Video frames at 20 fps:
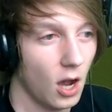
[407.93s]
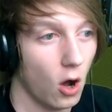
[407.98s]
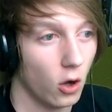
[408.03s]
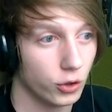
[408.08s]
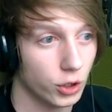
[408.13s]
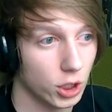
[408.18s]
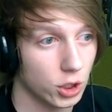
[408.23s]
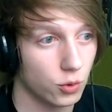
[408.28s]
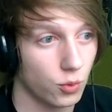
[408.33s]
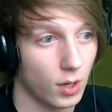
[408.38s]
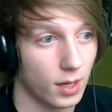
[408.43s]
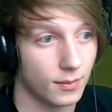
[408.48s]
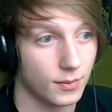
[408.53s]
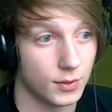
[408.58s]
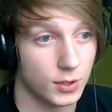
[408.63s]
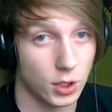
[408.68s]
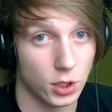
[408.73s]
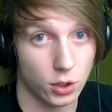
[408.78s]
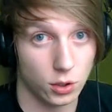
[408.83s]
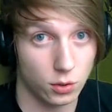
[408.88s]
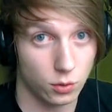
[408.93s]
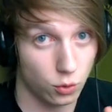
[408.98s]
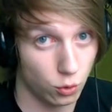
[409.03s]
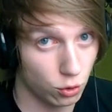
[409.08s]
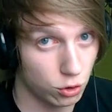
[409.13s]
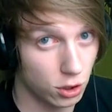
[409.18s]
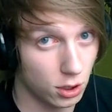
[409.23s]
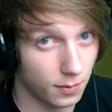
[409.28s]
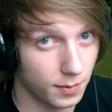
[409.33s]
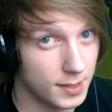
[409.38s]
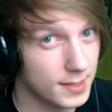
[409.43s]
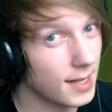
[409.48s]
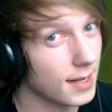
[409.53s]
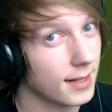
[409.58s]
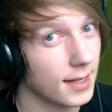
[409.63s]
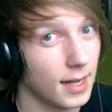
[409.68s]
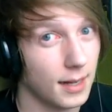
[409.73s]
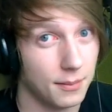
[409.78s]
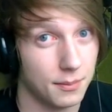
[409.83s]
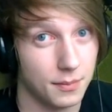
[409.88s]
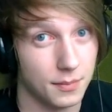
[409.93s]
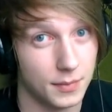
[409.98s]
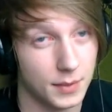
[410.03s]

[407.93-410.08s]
odeszła z drużyny Blizzarda,